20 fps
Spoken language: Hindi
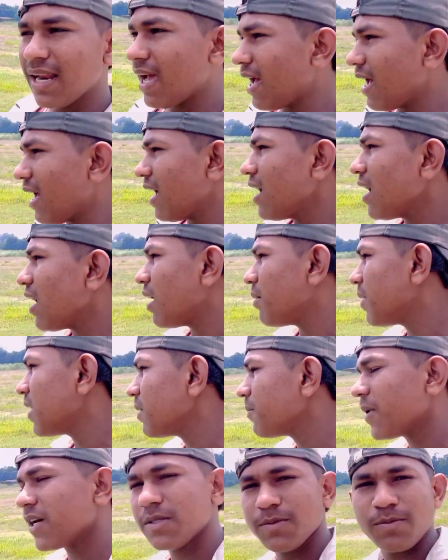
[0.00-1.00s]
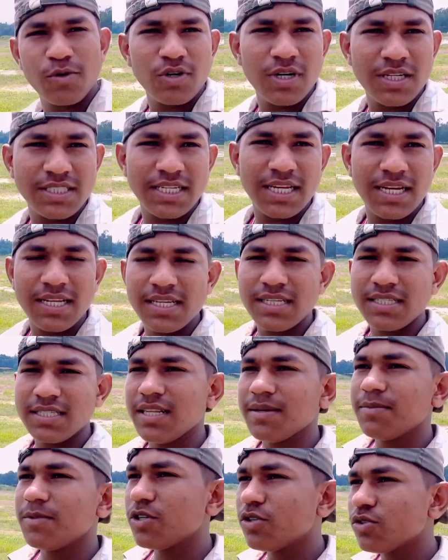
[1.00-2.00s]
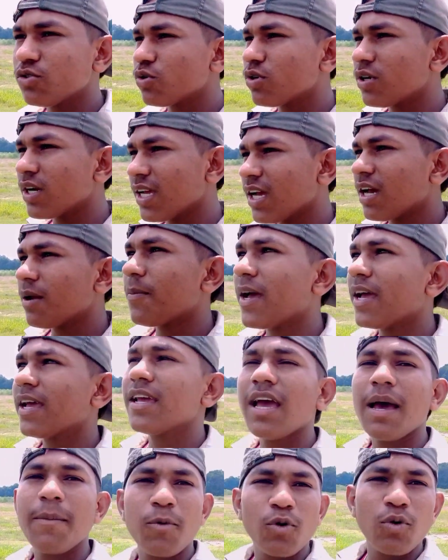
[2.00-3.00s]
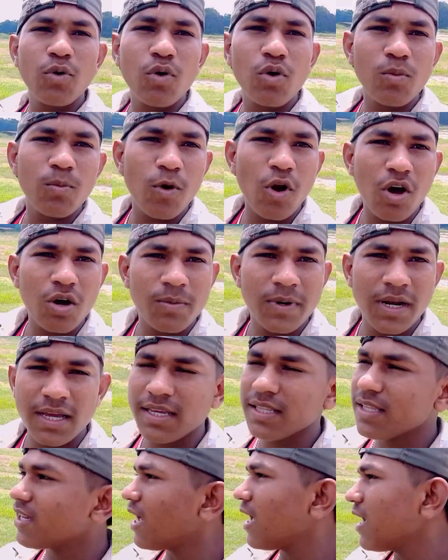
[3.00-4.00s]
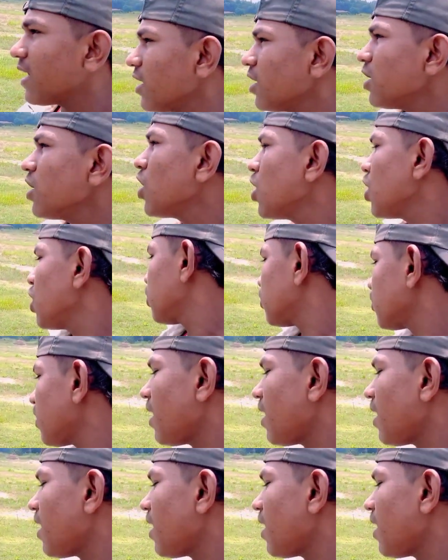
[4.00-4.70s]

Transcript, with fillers: रहा है हमारे पास फ़ोन अच्छा नहीं है इसलिए वीडियो शूट नहीं कर पाएंगे आप लोगों को ब्लॉग बना के दिखाएंगे तो